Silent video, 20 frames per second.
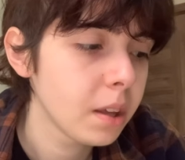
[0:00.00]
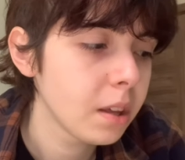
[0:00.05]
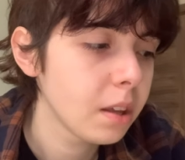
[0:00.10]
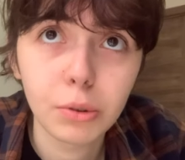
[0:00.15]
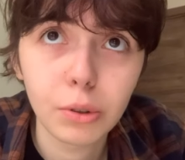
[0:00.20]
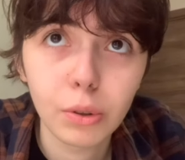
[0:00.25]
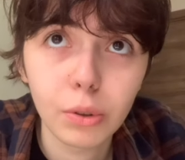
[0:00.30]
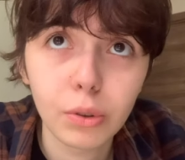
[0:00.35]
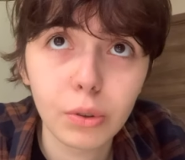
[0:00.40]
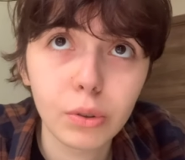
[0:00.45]

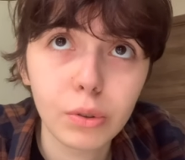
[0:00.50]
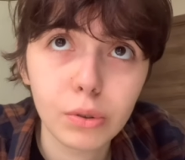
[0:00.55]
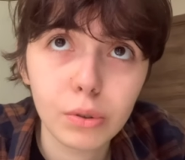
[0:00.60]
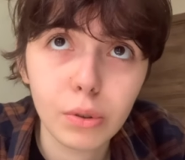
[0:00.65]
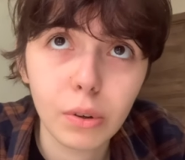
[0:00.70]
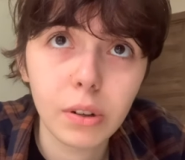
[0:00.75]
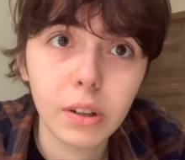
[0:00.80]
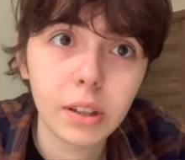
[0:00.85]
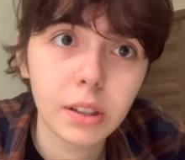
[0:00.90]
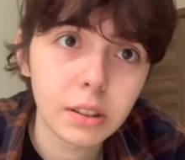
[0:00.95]
Bunu okuyun
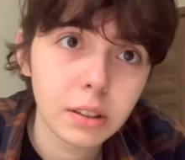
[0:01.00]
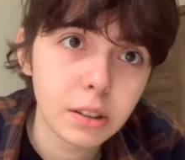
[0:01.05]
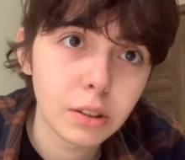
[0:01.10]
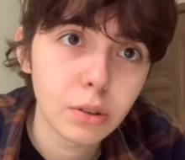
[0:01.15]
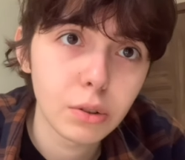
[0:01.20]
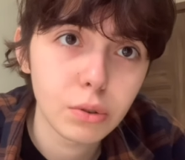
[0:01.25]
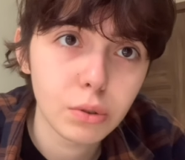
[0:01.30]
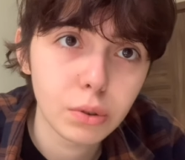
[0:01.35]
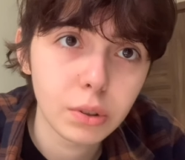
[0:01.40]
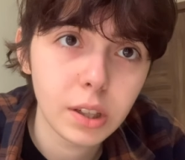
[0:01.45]
sonra
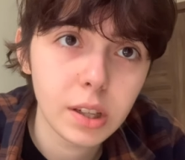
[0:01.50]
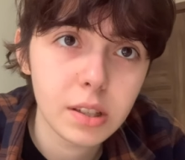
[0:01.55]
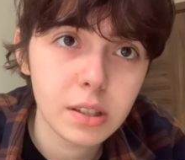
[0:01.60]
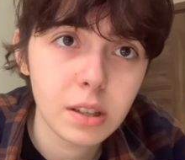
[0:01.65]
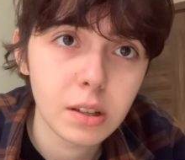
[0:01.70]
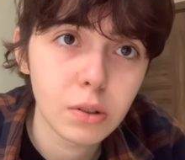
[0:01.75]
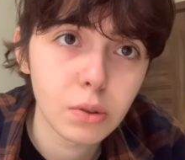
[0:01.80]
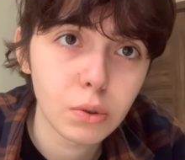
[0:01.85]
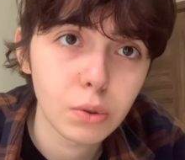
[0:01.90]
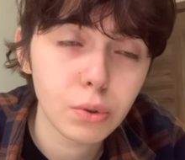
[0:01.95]
Dinozor'un
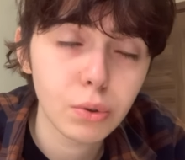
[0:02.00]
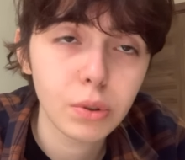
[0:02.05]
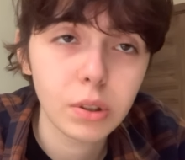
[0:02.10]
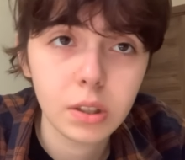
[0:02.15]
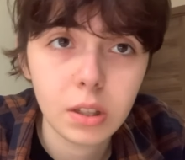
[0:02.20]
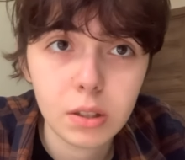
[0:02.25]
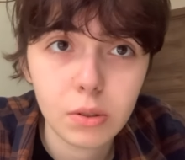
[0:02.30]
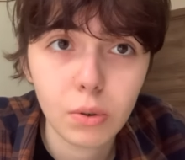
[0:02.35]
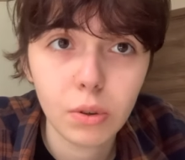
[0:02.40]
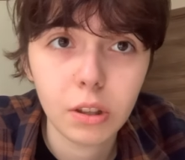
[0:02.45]
gezilerini okuyun.
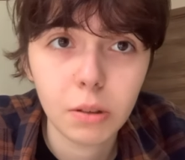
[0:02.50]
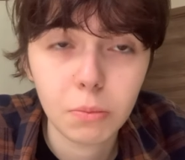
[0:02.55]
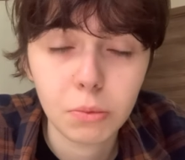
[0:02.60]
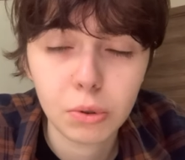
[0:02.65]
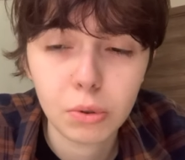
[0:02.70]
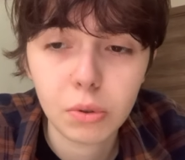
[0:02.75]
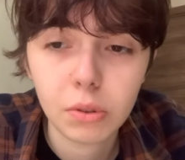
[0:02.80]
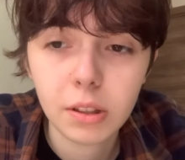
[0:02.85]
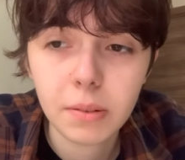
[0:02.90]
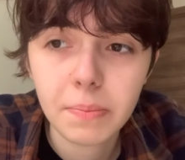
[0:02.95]
Yine
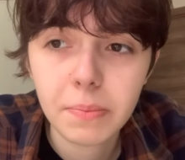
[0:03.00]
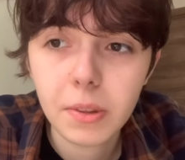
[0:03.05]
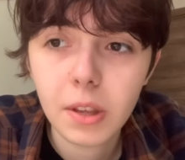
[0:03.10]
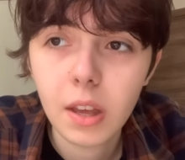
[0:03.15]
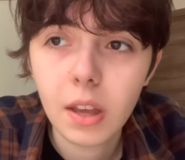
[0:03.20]
söylemiş olayım.